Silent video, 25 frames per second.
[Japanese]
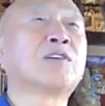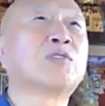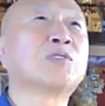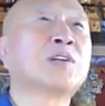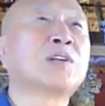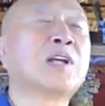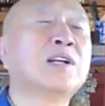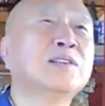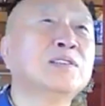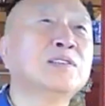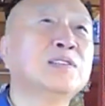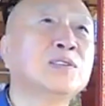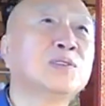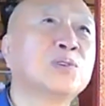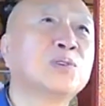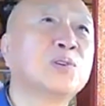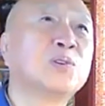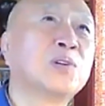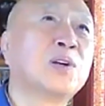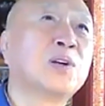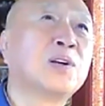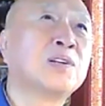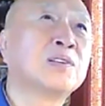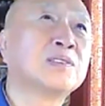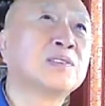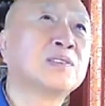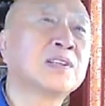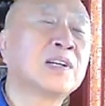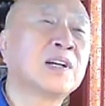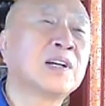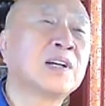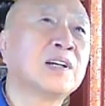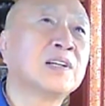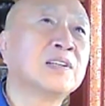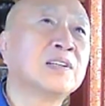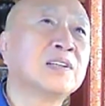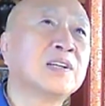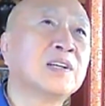こう「歎異抄」の世
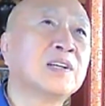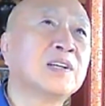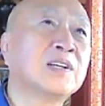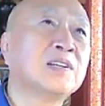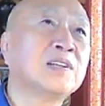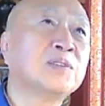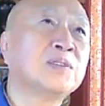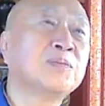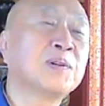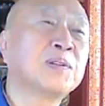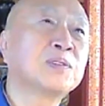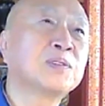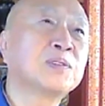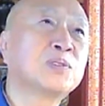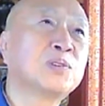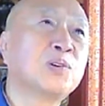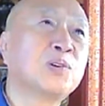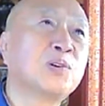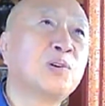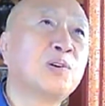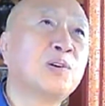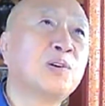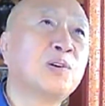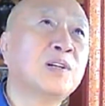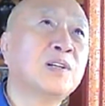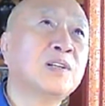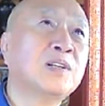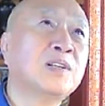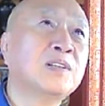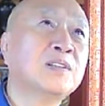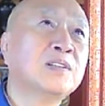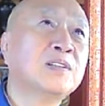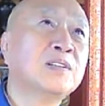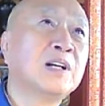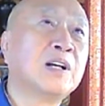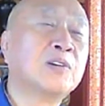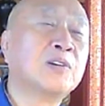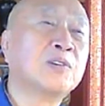界で言いますと
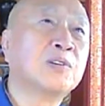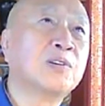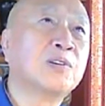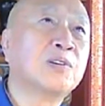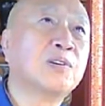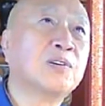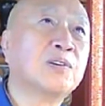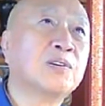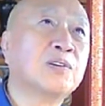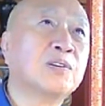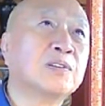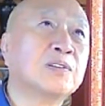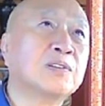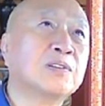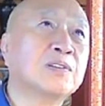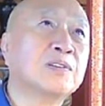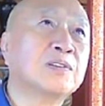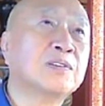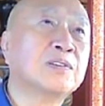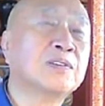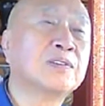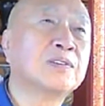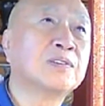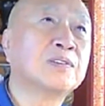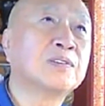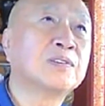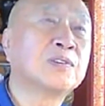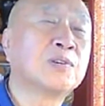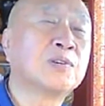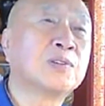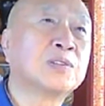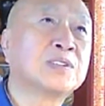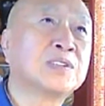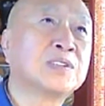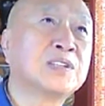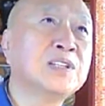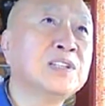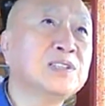あのこう
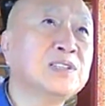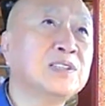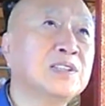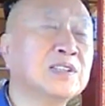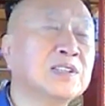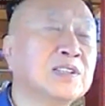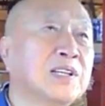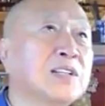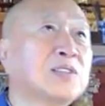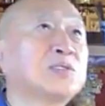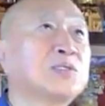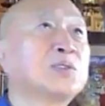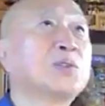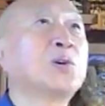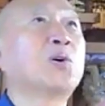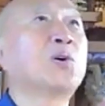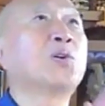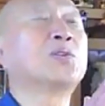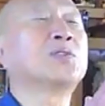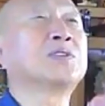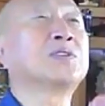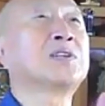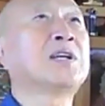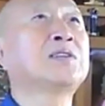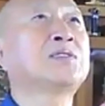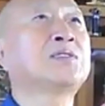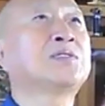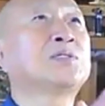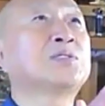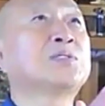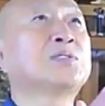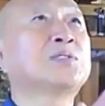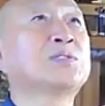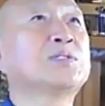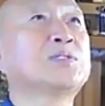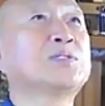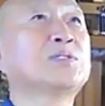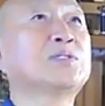信心欠業欠
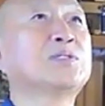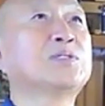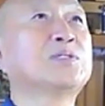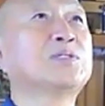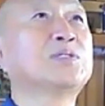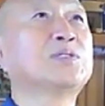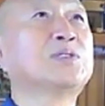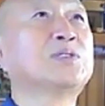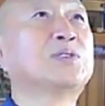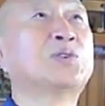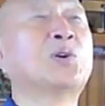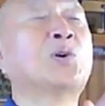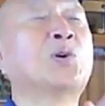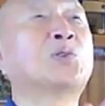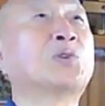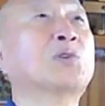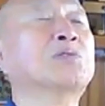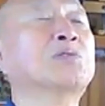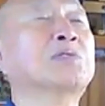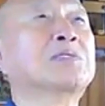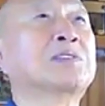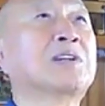状」というんで